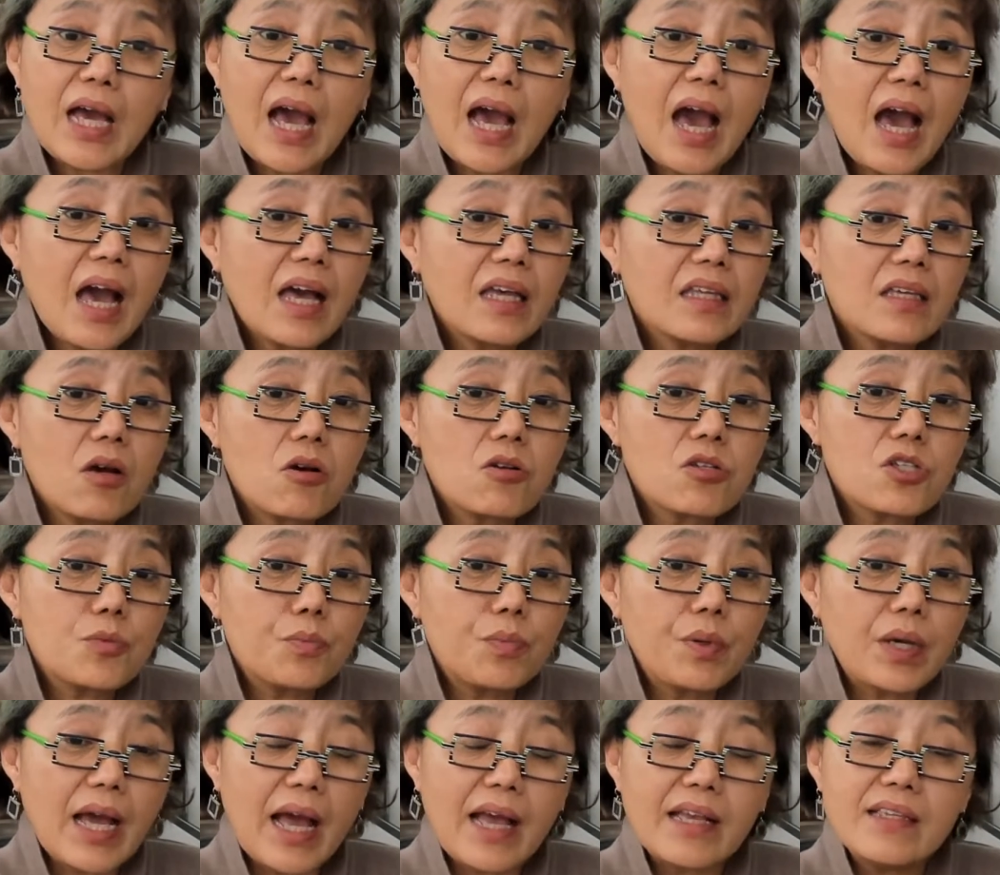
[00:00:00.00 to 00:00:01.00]
他要是
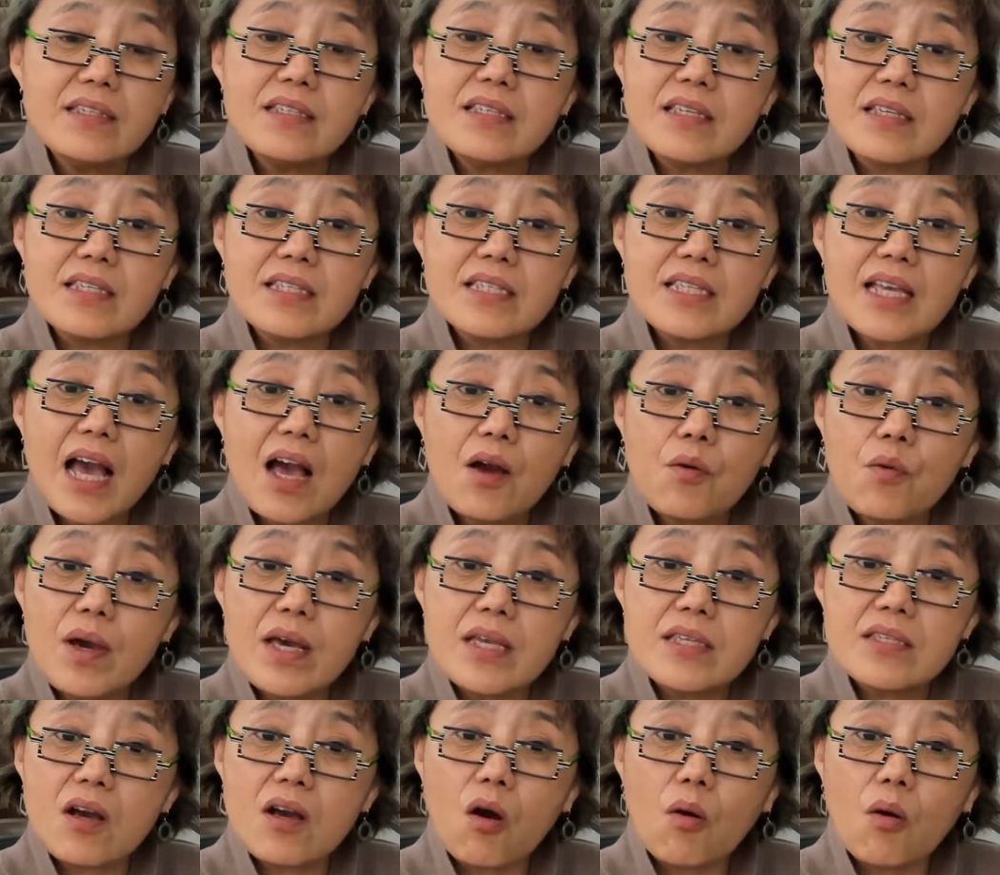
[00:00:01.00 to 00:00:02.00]
不赶紧加
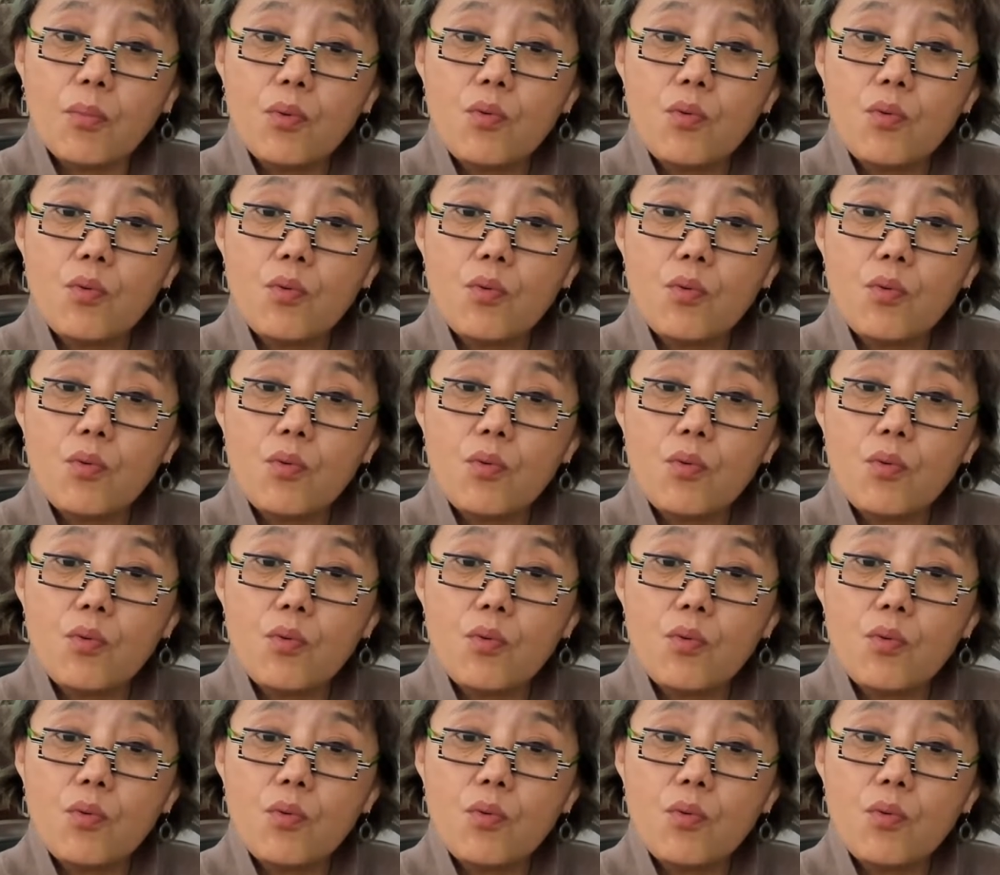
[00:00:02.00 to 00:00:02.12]
快脚